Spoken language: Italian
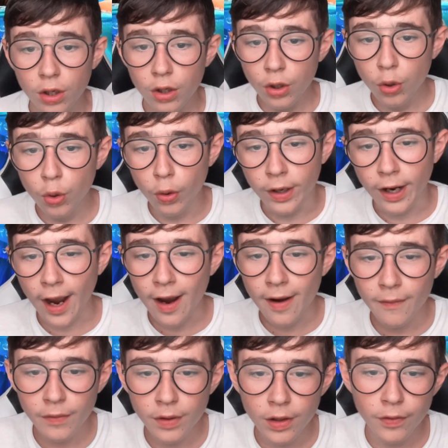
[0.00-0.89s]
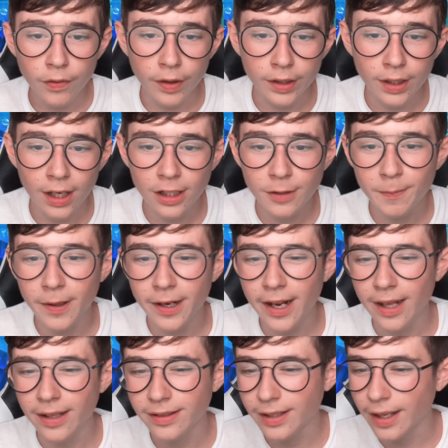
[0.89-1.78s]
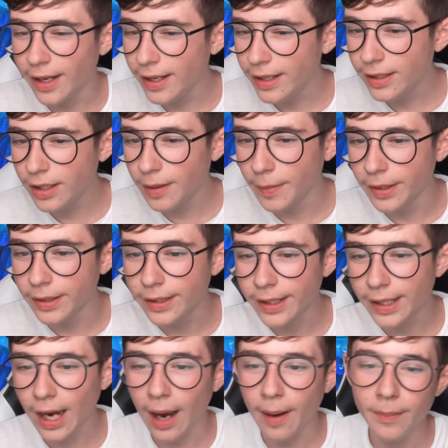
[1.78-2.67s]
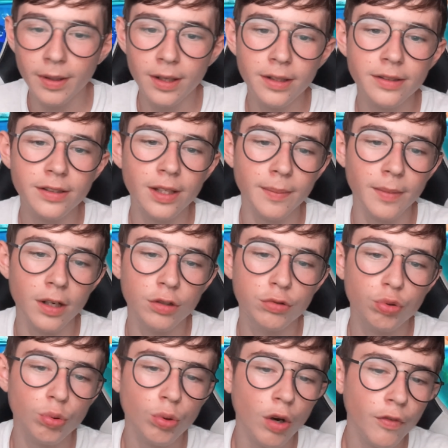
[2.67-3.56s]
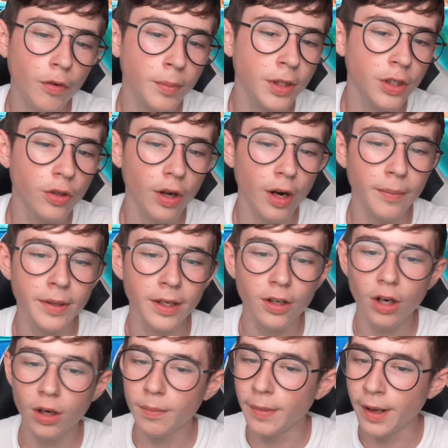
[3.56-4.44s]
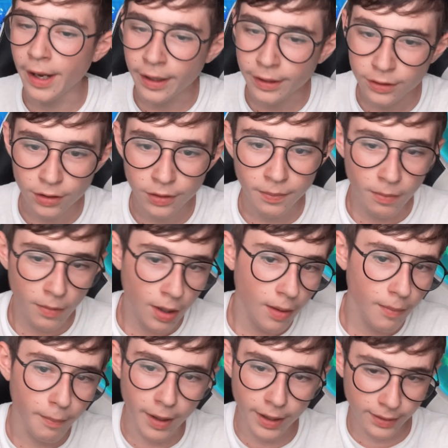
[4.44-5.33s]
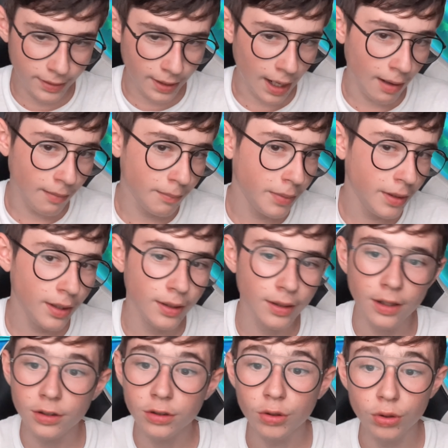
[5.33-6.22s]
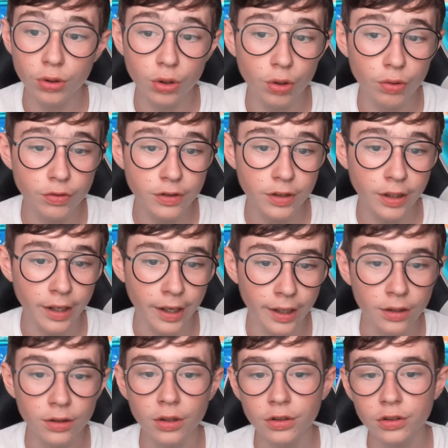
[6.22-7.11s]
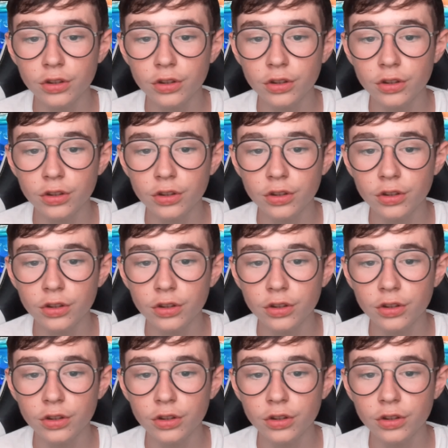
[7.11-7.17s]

Luca vive delle esperienze indimenticabili insieme al suo nuovo migliore amico Alberto, ma entrambi nascondono un segreto.